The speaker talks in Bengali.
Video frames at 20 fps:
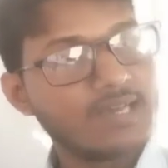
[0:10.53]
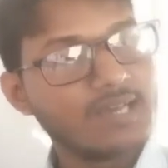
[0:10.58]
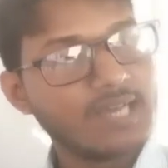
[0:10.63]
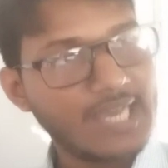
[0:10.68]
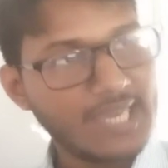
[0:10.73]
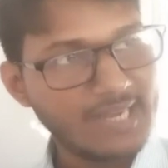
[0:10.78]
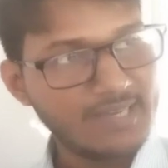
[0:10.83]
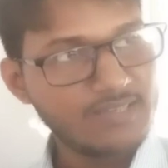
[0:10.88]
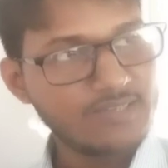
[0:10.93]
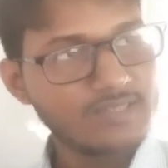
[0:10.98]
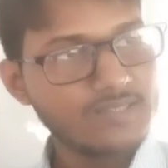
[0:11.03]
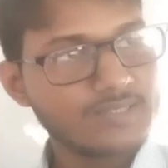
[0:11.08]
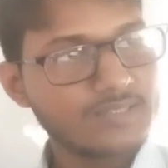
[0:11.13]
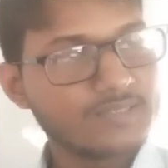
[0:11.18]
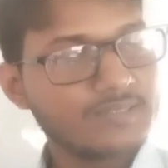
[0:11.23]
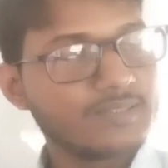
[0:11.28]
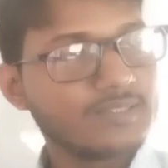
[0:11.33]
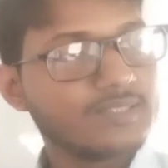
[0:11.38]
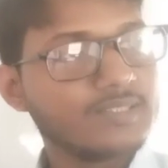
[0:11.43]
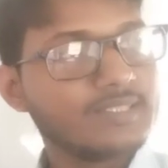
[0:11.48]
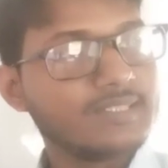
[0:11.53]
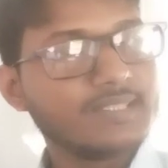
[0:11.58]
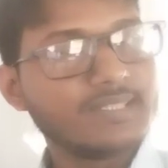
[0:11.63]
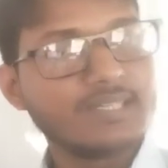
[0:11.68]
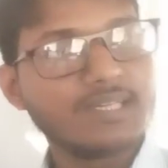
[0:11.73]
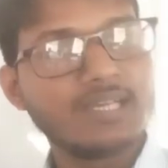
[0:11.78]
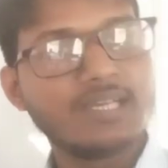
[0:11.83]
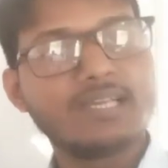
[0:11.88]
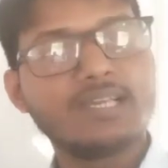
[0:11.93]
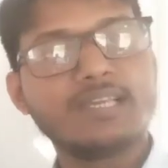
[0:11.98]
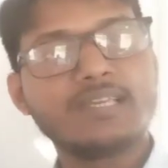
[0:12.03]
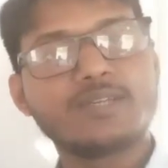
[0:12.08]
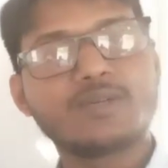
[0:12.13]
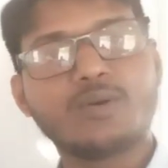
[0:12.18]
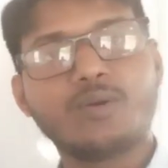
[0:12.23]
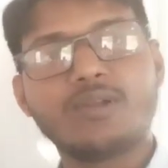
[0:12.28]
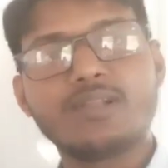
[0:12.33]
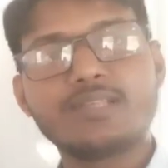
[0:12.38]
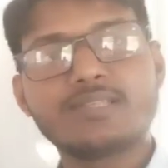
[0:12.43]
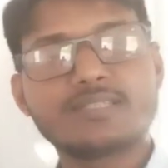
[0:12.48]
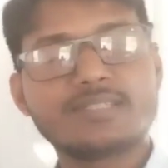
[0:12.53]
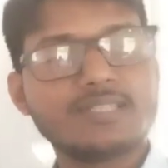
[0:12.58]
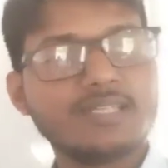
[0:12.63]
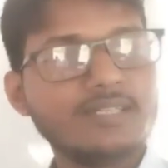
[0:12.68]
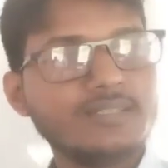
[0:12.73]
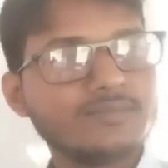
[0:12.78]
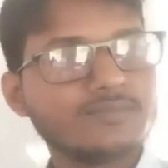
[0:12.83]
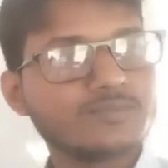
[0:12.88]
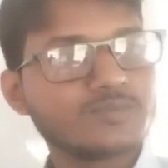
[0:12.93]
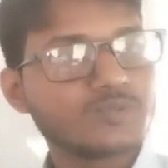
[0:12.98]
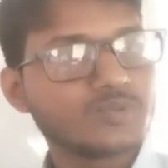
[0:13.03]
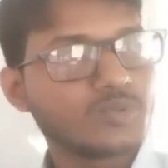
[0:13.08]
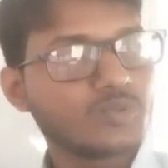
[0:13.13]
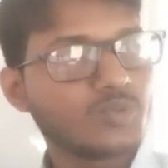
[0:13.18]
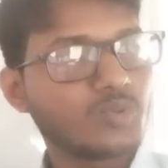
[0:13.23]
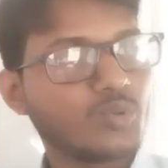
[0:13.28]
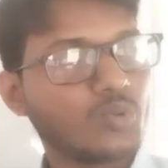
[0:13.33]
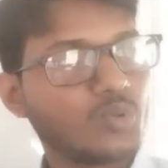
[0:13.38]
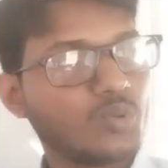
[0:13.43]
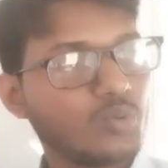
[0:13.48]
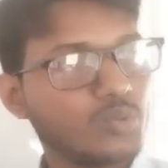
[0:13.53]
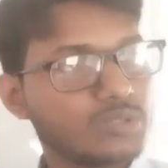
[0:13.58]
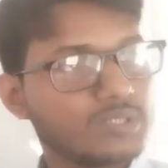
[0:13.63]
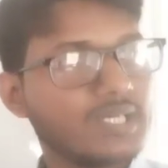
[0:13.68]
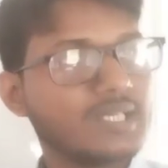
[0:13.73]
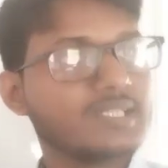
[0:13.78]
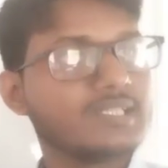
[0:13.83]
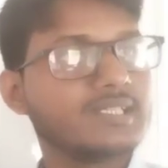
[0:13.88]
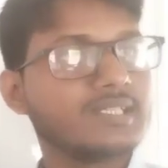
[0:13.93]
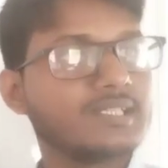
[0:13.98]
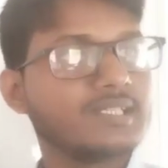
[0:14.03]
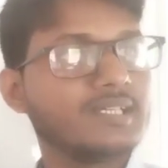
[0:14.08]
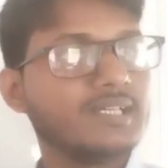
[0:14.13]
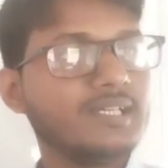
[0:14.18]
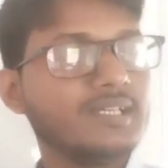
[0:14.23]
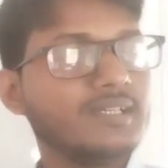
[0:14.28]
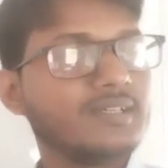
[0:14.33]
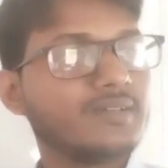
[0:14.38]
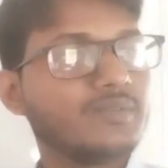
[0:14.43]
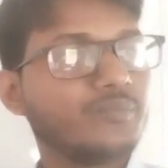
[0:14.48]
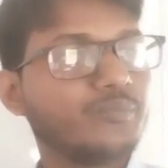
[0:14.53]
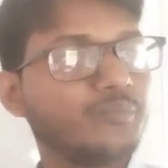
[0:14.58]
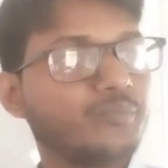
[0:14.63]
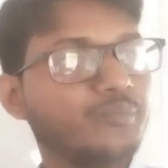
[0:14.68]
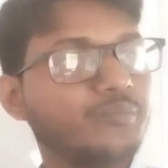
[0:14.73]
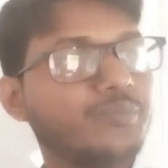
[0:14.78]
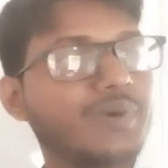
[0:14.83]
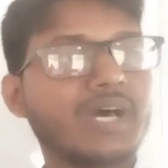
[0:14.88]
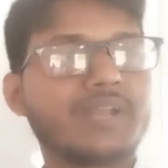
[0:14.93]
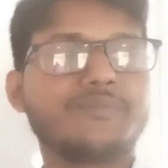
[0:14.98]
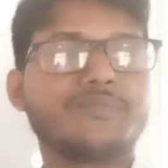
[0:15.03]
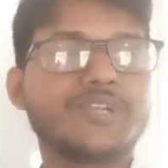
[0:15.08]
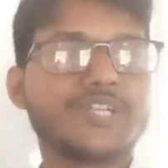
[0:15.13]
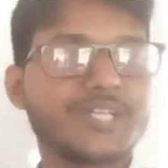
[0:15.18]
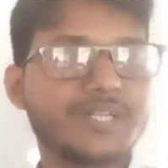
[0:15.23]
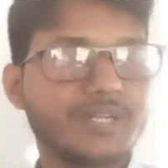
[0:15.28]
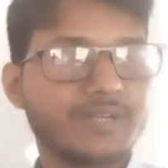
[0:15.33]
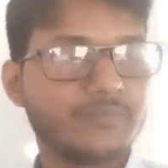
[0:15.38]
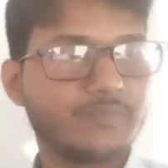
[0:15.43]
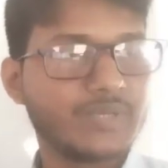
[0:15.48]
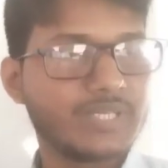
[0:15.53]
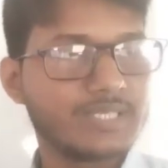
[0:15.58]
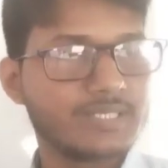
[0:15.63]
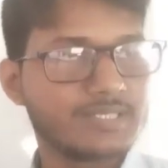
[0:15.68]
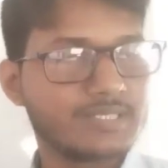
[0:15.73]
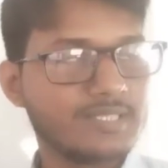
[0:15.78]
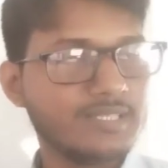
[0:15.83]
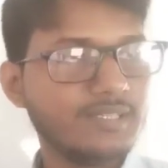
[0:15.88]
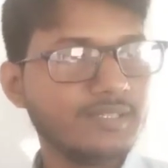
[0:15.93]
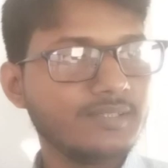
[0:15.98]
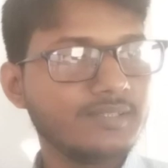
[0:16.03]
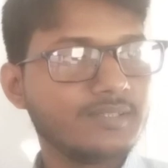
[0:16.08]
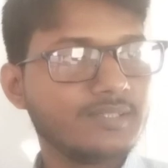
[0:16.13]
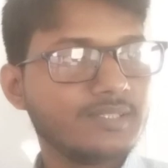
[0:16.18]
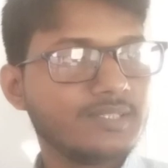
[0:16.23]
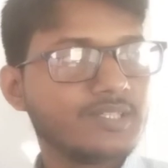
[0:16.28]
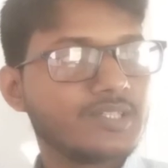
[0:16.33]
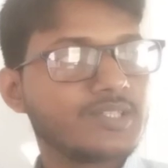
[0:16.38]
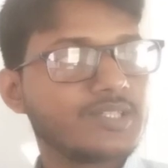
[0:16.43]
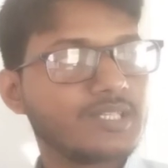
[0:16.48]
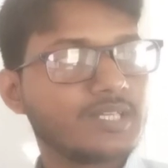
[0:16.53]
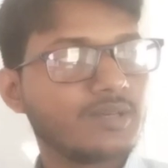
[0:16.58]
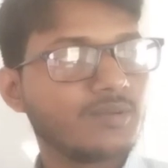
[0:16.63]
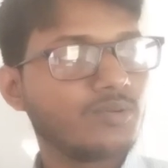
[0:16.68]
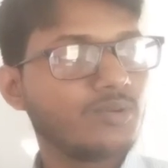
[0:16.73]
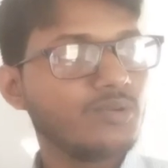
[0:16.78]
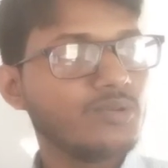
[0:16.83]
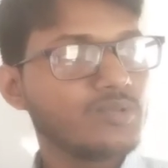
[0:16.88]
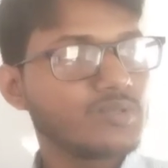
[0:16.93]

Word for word: অ্যান্ড এই কলেজটা কোথা থেকে পারমিশন পেয়েছে সেটা হলো